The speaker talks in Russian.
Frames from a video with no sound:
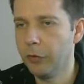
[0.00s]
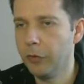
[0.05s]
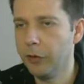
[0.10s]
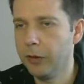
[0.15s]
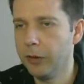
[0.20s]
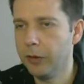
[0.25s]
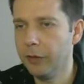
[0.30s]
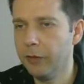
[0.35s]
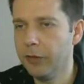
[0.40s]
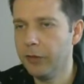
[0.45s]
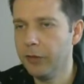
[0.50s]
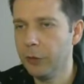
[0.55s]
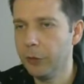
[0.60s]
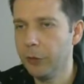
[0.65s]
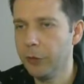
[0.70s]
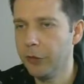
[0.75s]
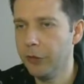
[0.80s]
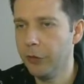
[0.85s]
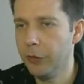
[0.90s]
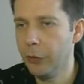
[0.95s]
уровень
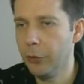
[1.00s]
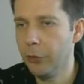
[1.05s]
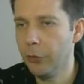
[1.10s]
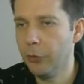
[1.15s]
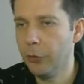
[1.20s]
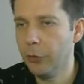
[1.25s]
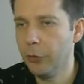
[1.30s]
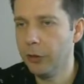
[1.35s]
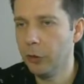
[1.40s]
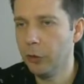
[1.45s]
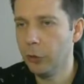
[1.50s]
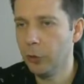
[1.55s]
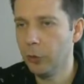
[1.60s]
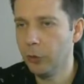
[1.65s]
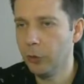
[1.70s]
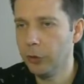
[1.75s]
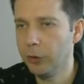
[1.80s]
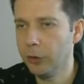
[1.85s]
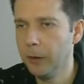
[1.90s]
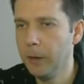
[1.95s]
новостной свечой вот
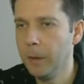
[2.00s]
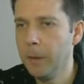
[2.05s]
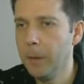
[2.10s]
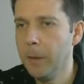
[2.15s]
такой вот